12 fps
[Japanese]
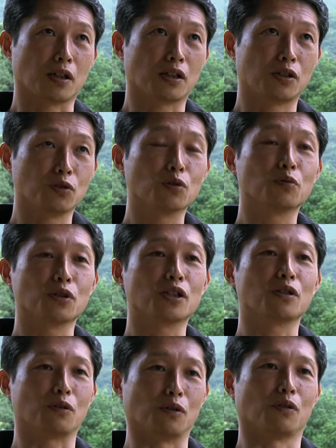あ、昨日も1
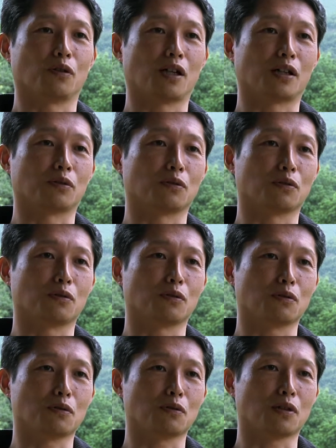個、あ
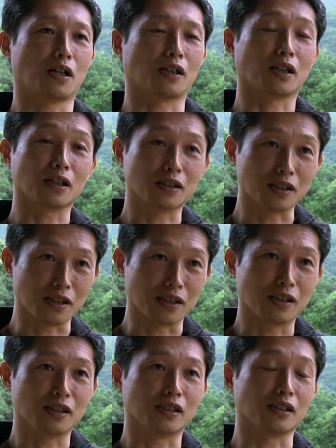の新しい
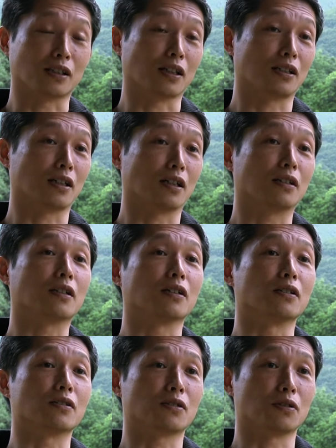地域が立ち上がったん
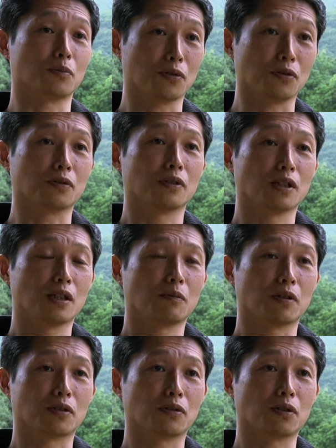ですけども、
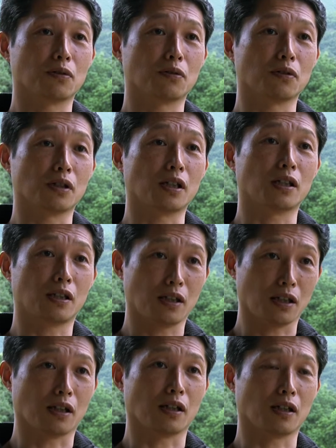まあ、それを入れ
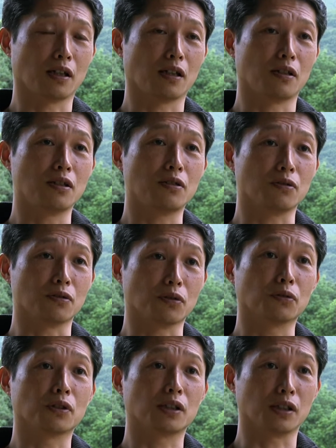て、えー、
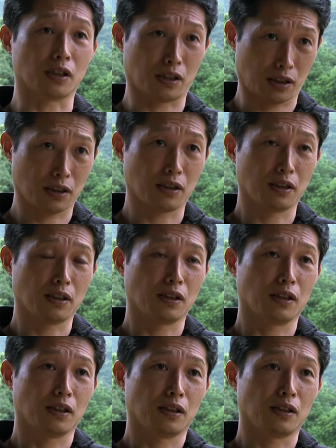24地域
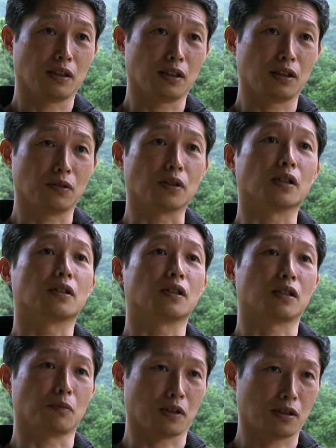に広がって
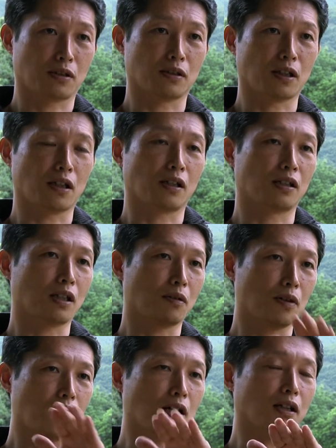きてます、えー、北
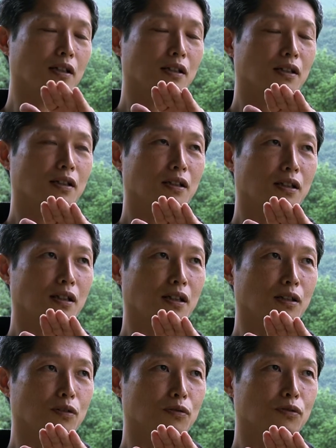は
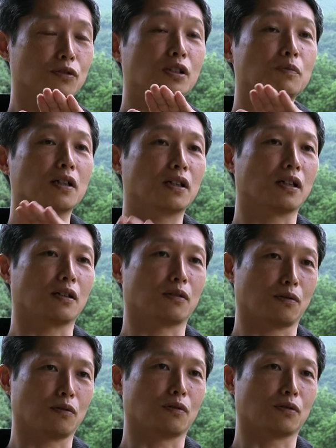えーと、福島
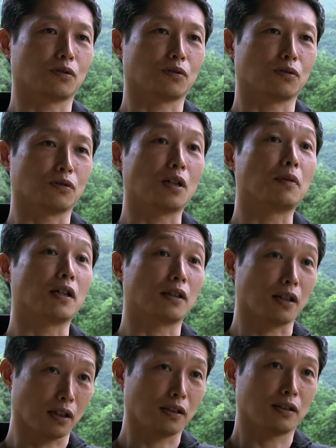県のその裏磐
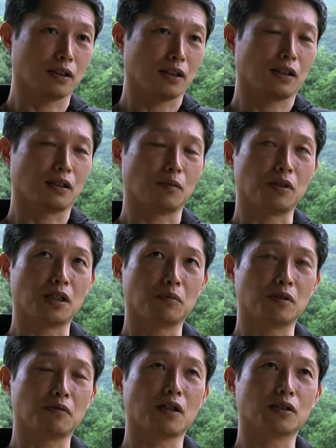梯で
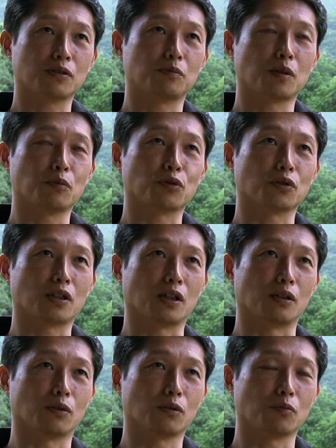南は熊本
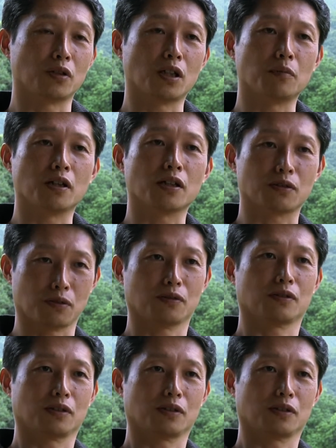県の南阿蘇、